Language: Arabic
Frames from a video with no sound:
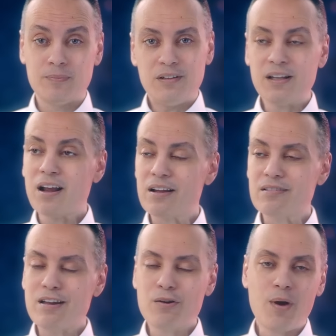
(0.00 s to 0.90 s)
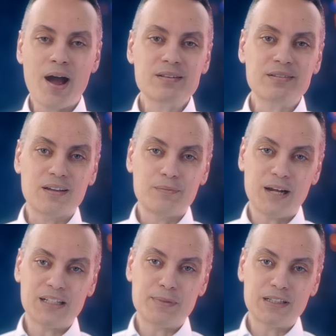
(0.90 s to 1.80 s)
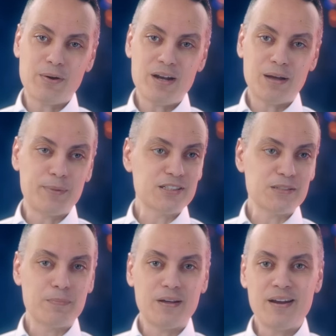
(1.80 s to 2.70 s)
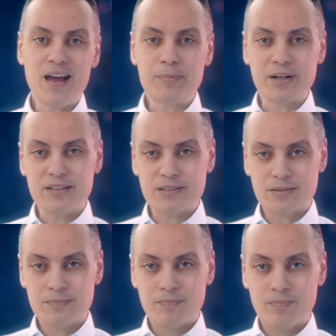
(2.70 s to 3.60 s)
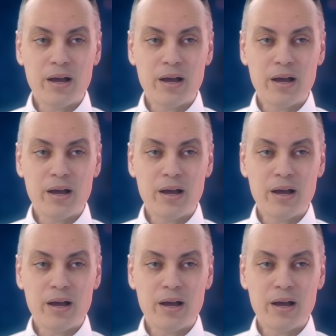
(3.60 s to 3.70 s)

لدرجه انه حتى بعد ما تولى منصب نائب الرئيس